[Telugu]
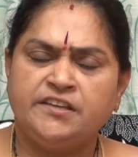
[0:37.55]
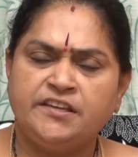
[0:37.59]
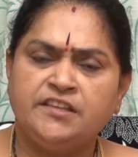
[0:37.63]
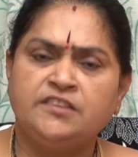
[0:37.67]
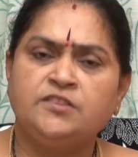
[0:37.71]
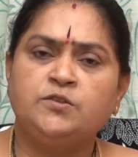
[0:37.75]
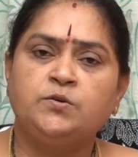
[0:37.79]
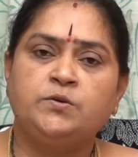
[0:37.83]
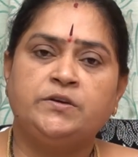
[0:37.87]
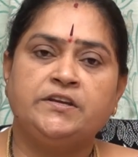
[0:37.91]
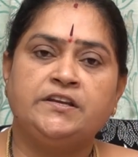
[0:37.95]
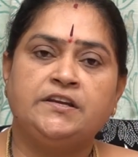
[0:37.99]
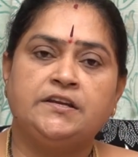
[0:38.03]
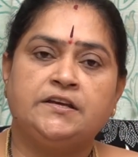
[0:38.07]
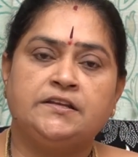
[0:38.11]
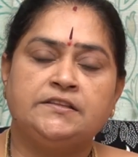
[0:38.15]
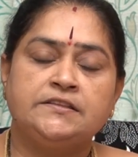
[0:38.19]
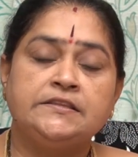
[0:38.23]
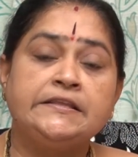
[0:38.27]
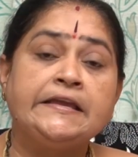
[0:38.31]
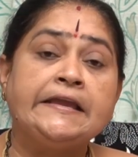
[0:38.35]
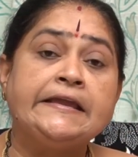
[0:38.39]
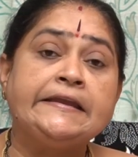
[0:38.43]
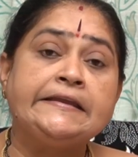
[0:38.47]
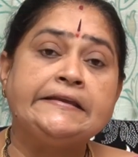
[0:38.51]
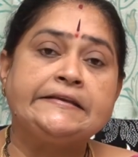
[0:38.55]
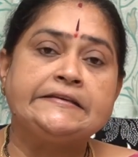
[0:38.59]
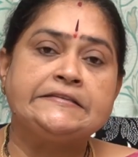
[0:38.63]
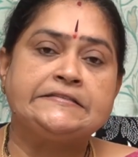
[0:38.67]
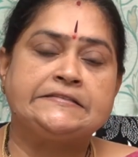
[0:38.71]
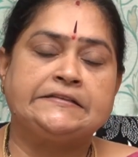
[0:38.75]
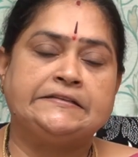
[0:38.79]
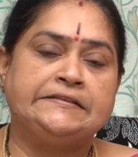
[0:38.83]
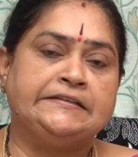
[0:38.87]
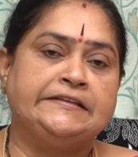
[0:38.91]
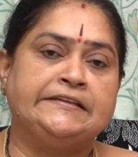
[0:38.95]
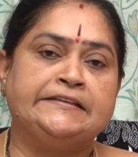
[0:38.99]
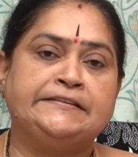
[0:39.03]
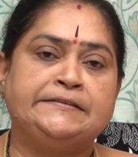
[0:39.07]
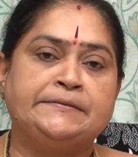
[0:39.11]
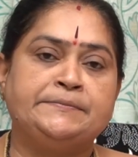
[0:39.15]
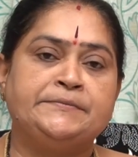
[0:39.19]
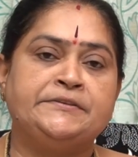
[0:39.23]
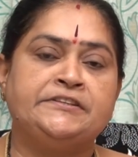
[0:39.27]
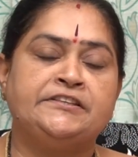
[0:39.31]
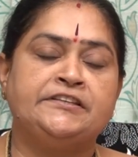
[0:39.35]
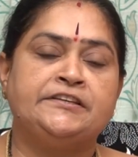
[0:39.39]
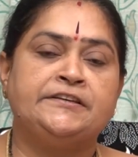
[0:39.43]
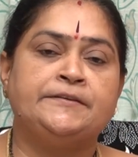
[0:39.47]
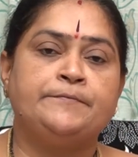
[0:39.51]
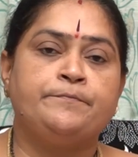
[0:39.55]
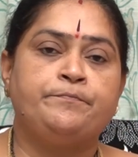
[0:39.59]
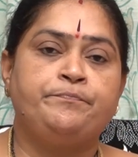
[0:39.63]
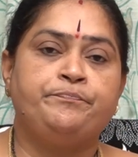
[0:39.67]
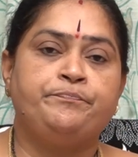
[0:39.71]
ఎందుకు ఇలా దేనికి సంకేతం ఇది